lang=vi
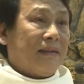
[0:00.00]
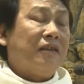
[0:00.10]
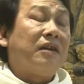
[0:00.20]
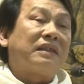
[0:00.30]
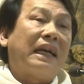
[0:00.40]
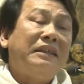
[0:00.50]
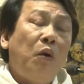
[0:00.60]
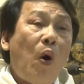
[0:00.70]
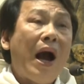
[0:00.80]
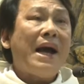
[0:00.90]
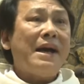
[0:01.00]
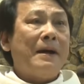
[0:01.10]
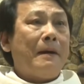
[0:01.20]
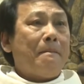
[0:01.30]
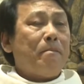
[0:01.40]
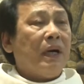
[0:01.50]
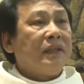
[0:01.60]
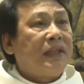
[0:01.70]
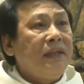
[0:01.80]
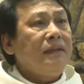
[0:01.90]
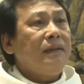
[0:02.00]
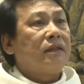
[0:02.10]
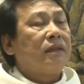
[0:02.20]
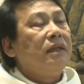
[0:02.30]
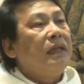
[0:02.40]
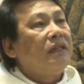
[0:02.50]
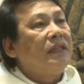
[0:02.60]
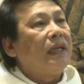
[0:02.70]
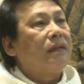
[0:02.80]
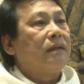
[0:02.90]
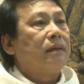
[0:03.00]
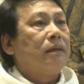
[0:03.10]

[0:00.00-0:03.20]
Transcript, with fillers: nó được thánh hóa bởi chính sự hiện diện